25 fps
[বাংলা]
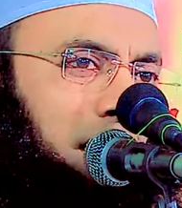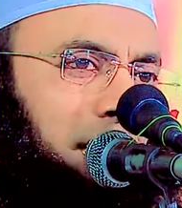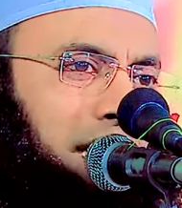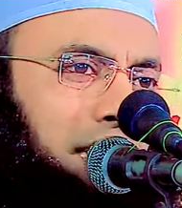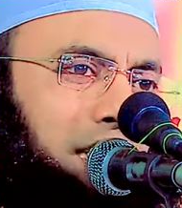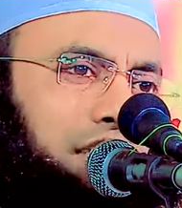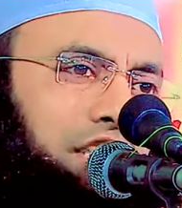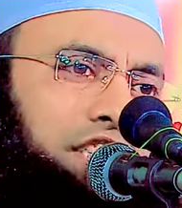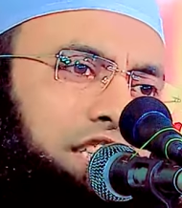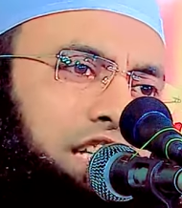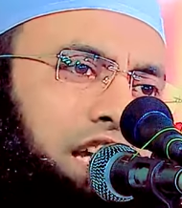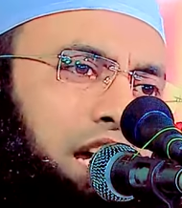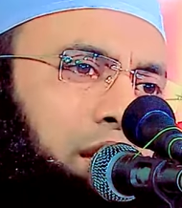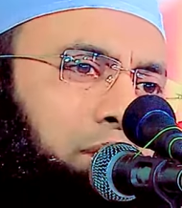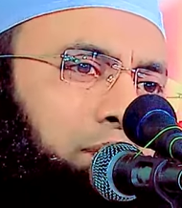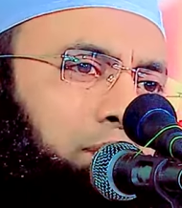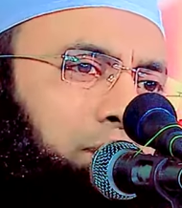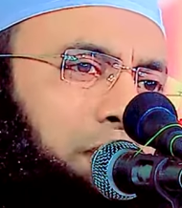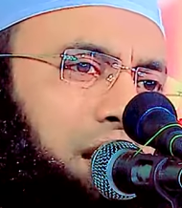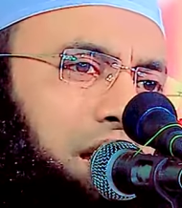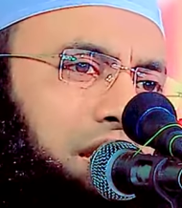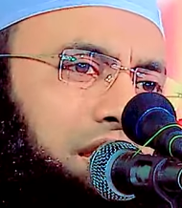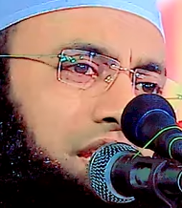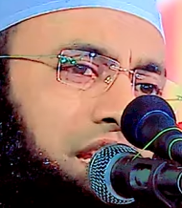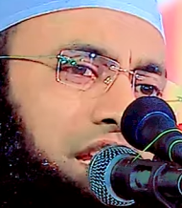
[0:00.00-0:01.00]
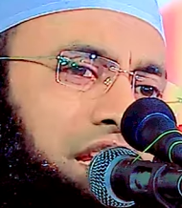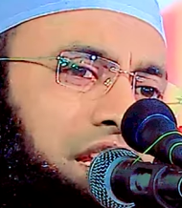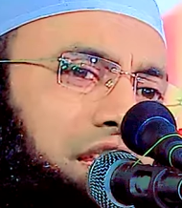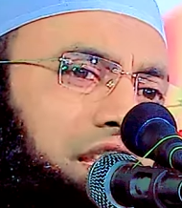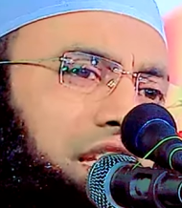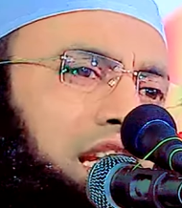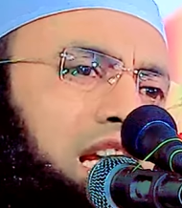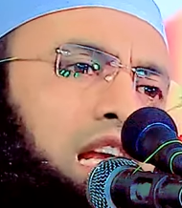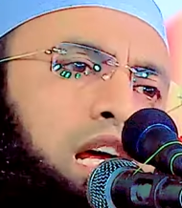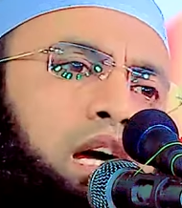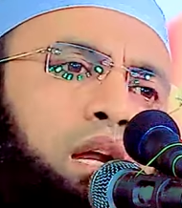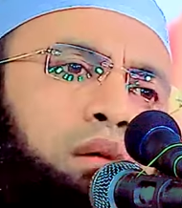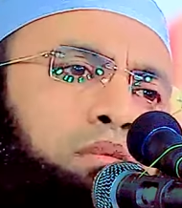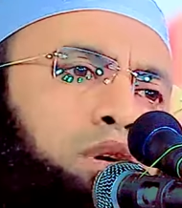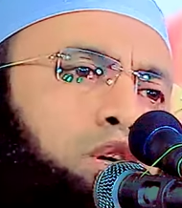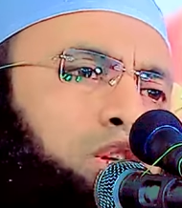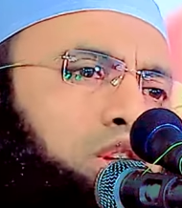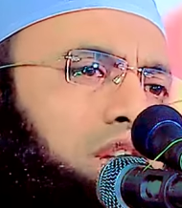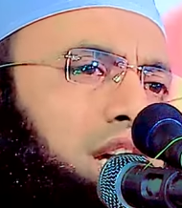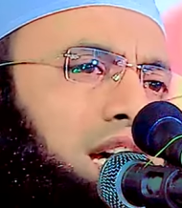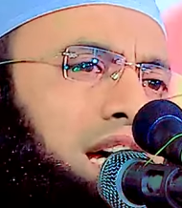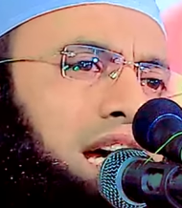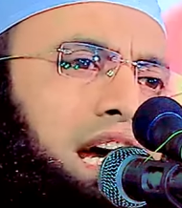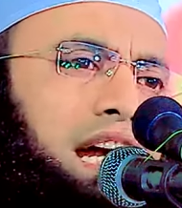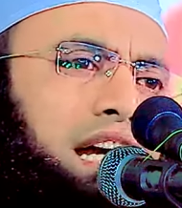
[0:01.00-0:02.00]
খ্রিস্টান পাদ্রির দিলের
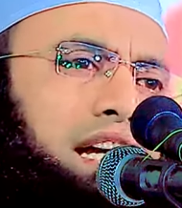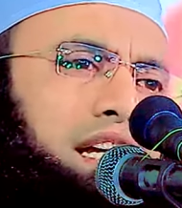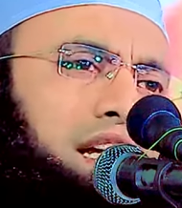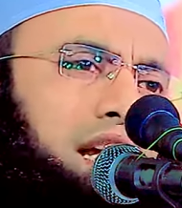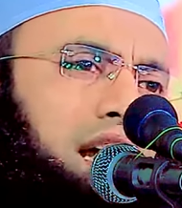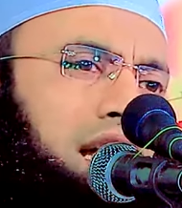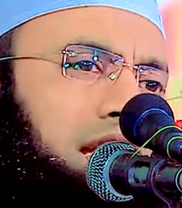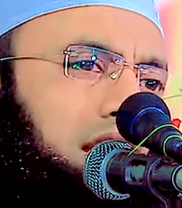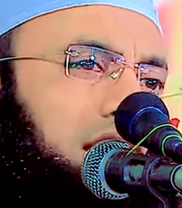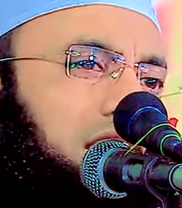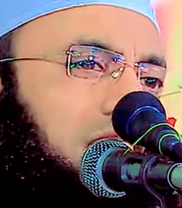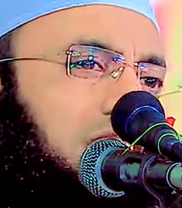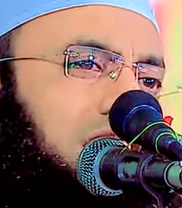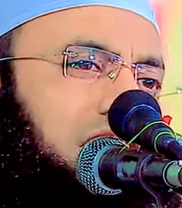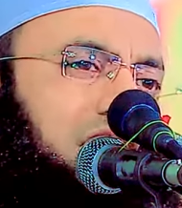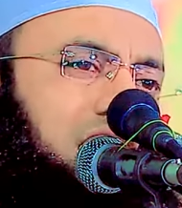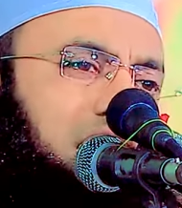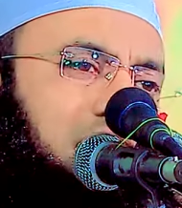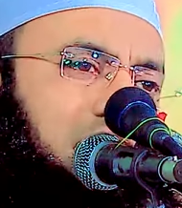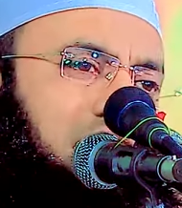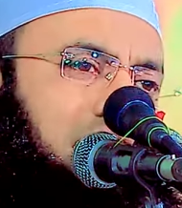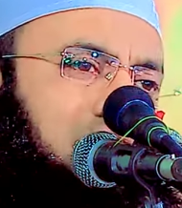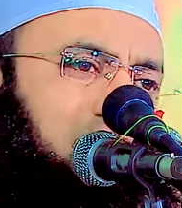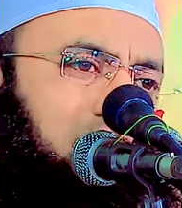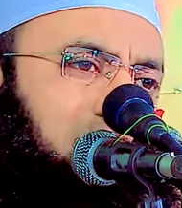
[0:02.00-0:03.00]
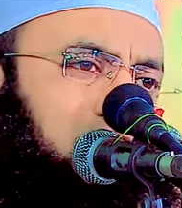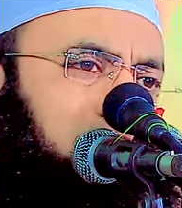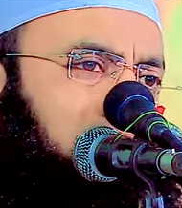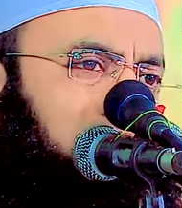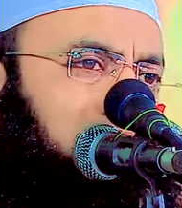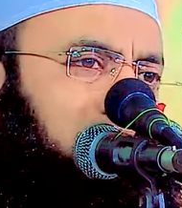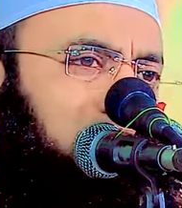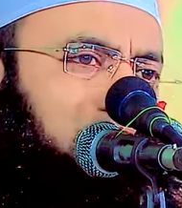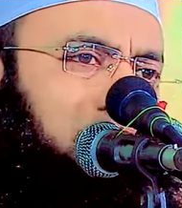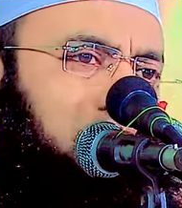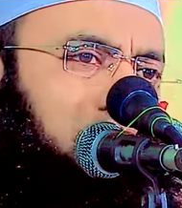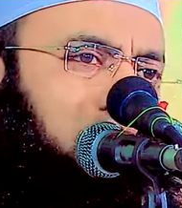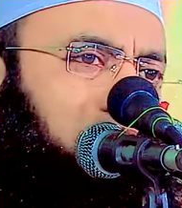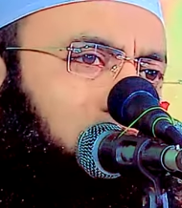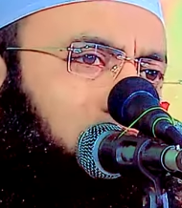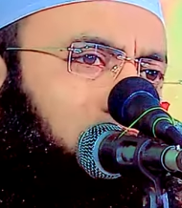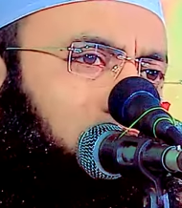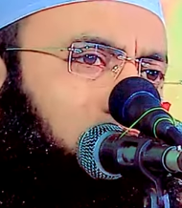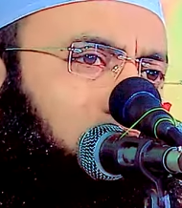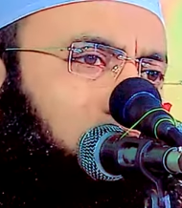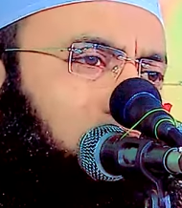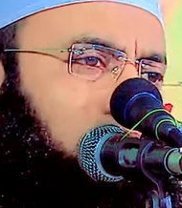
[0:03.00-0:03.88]
মধ্যে একটা ধাক্কা লেগে গেল